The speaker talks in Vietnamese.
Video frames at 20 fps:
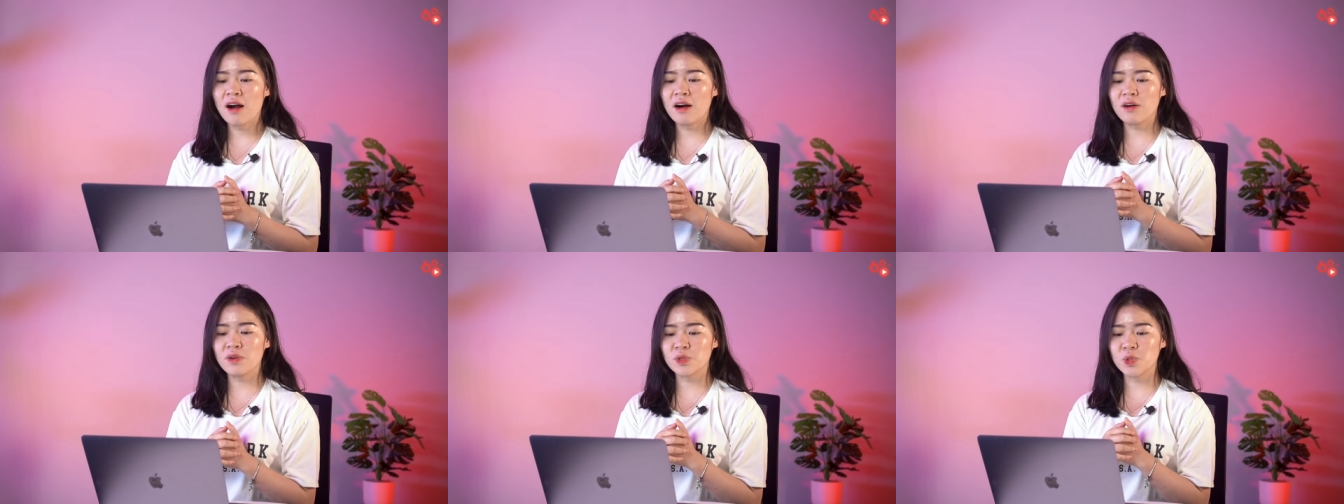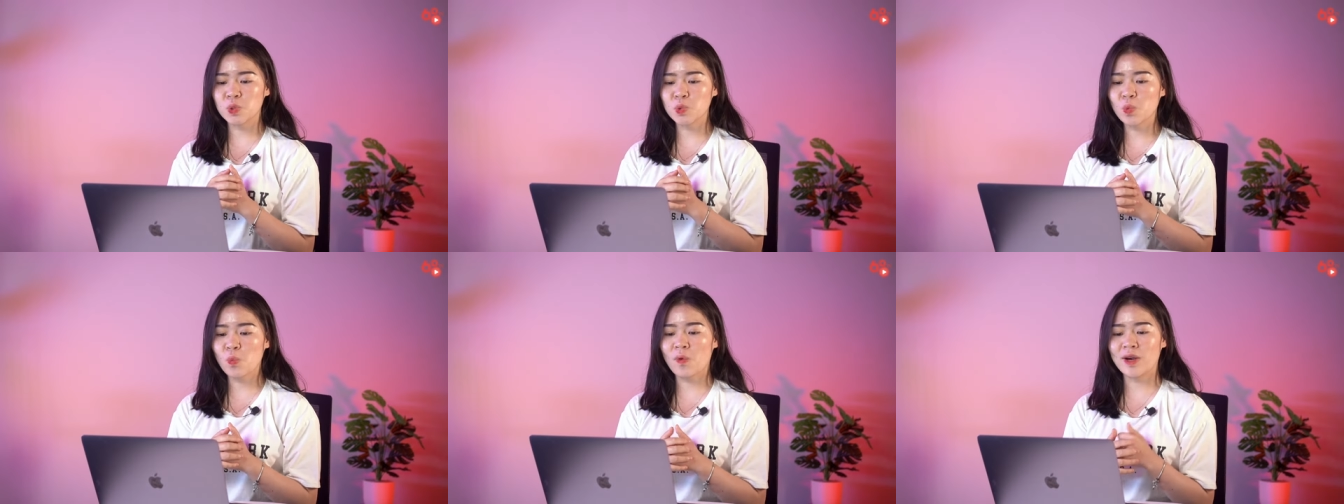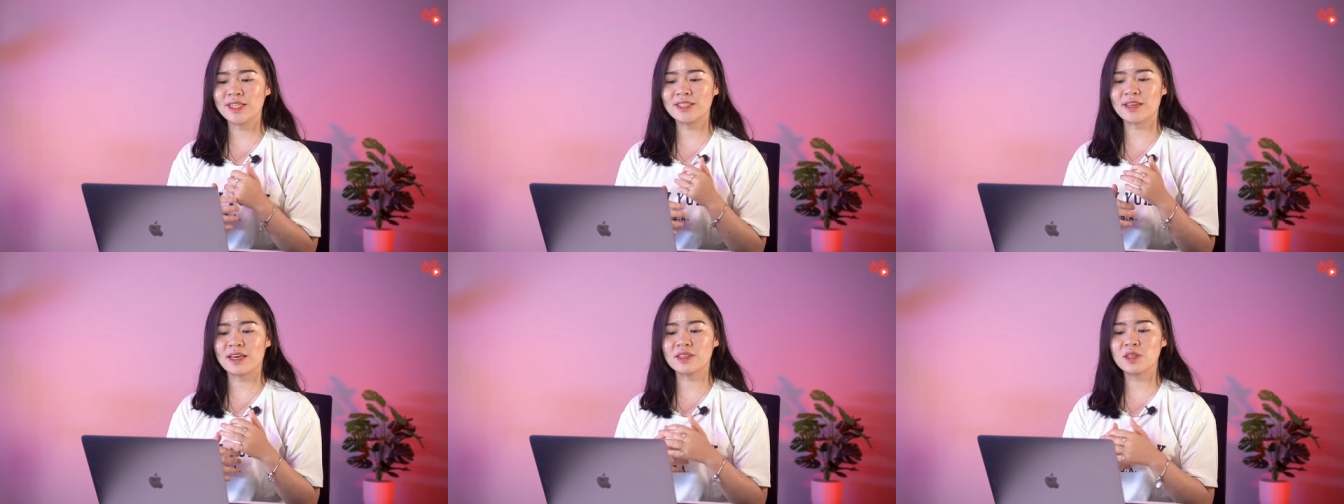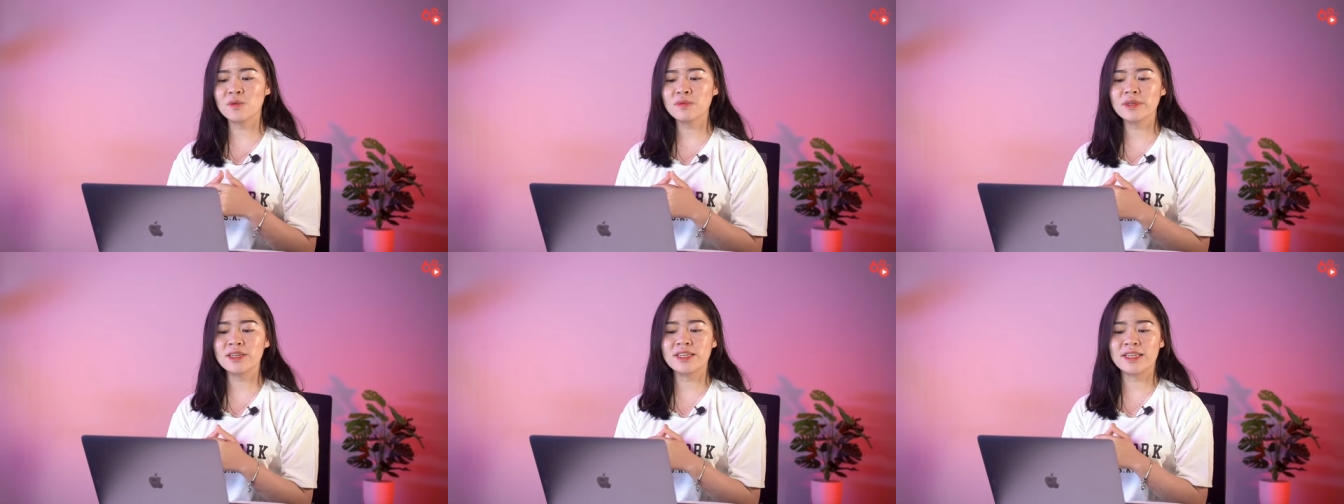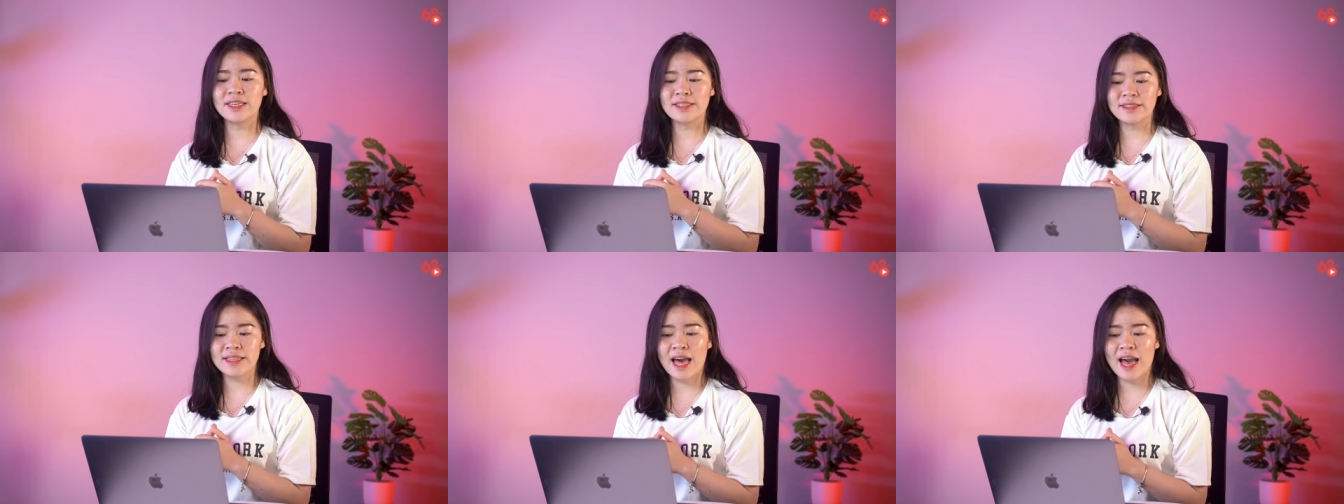ở xung quanh giá token
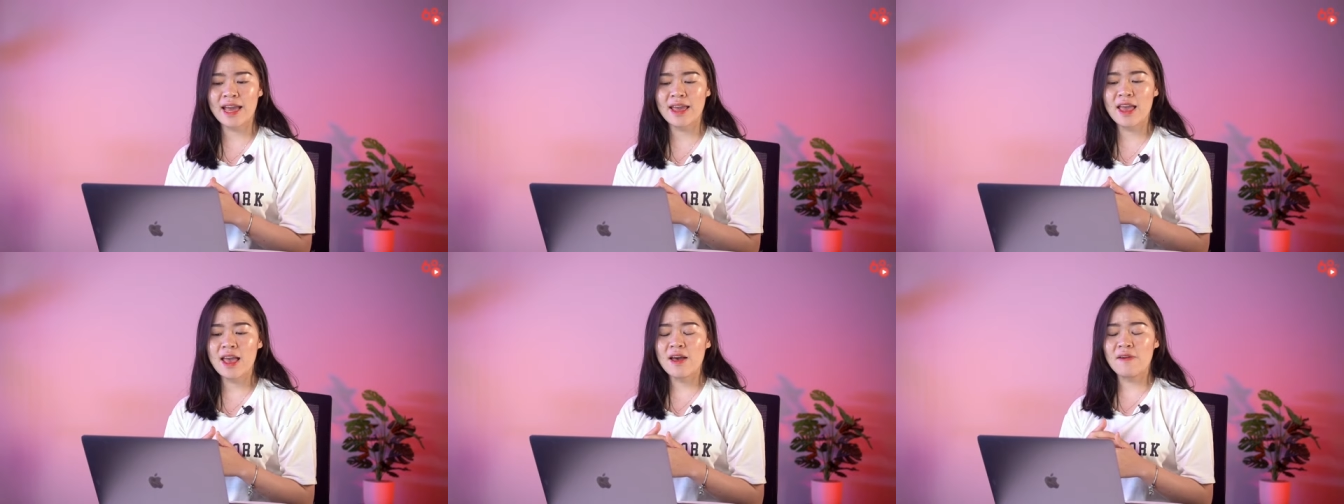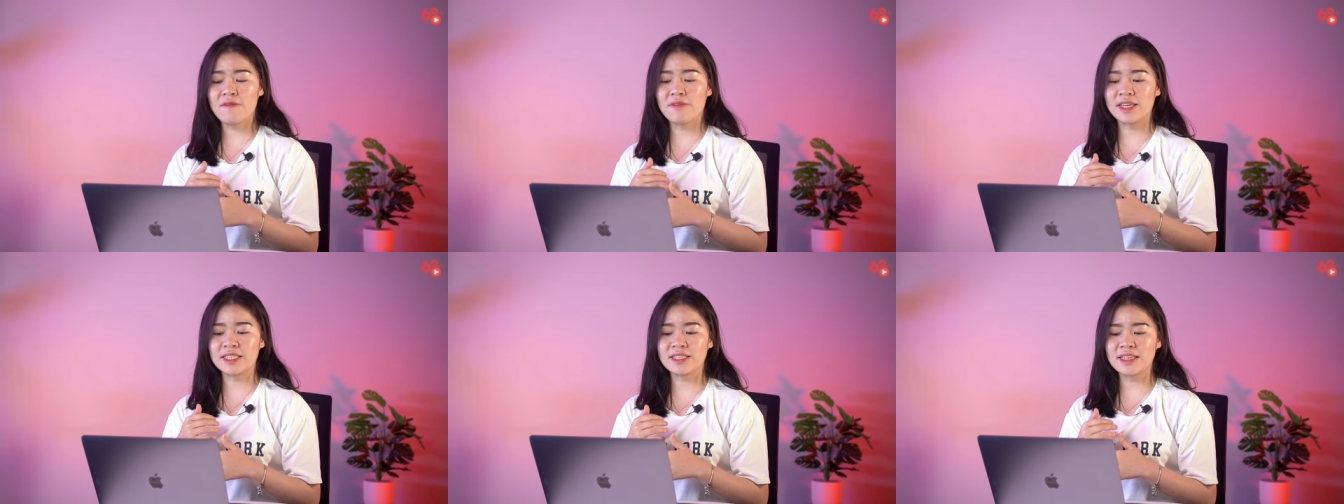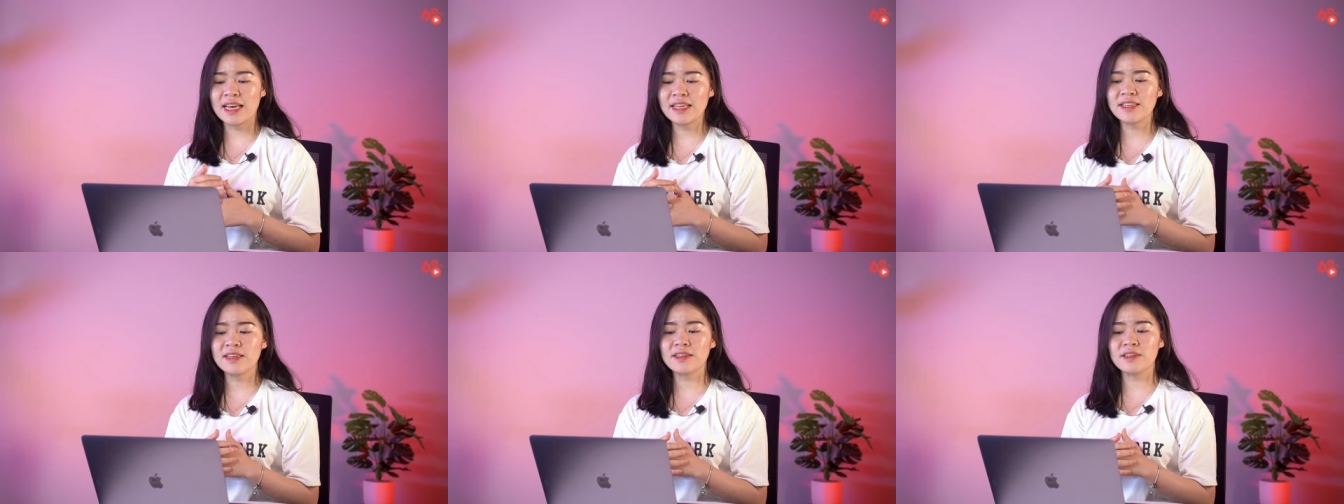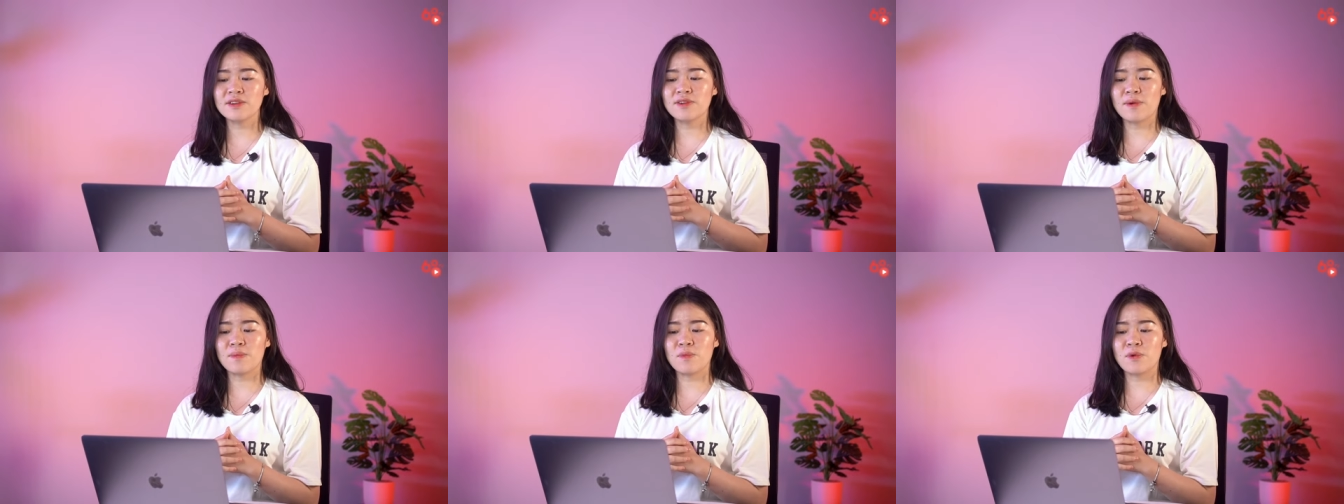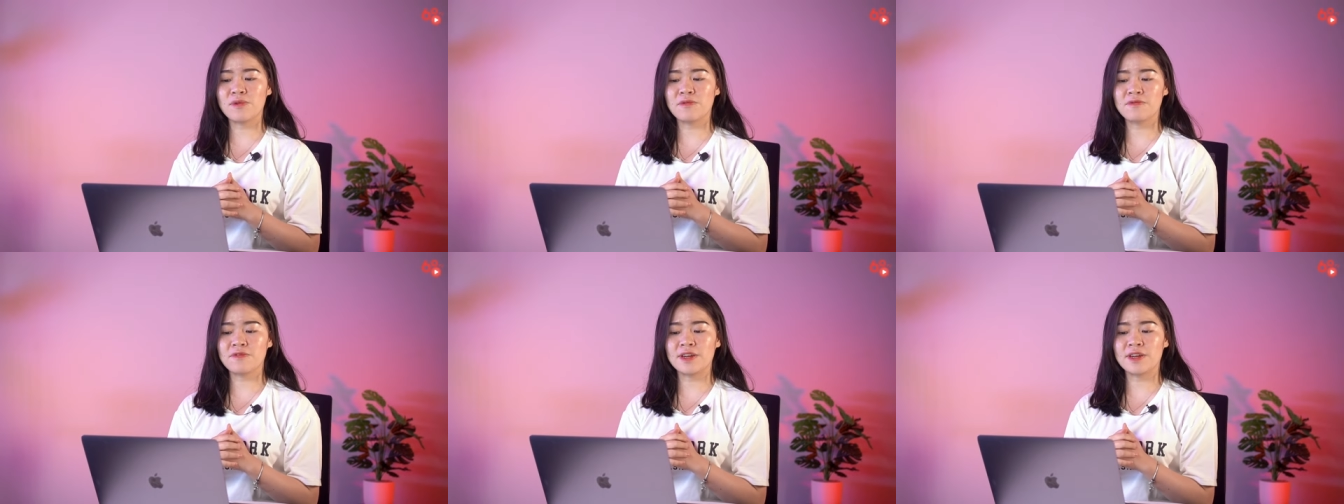hiện tại và sẽ nhận được một